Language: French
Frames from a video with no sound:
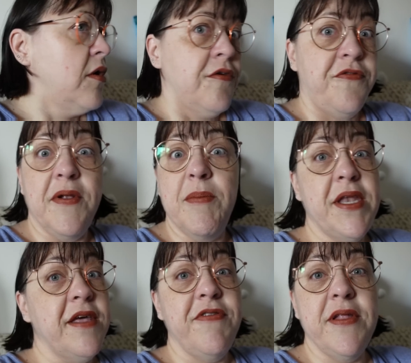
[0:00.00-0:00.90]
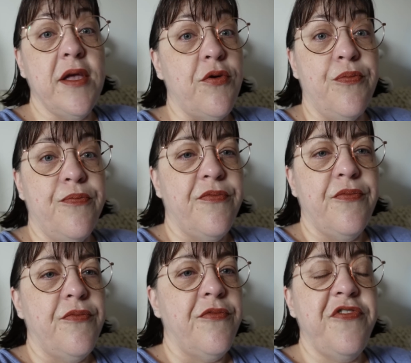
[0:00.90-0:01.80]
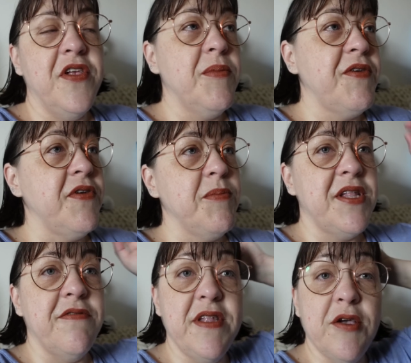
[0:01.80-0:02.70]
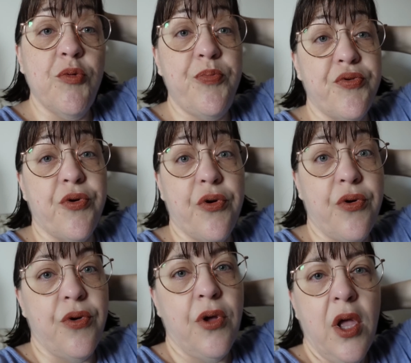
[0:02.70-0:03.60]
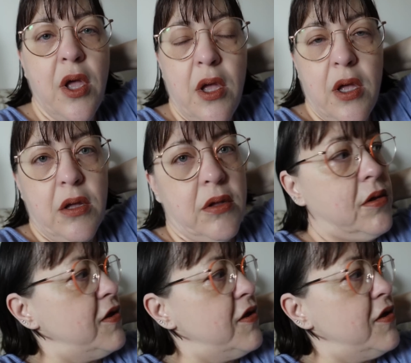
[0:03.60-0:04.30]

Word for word: filmer des vidéos filmer, filmer des vidéos pour euh, euh,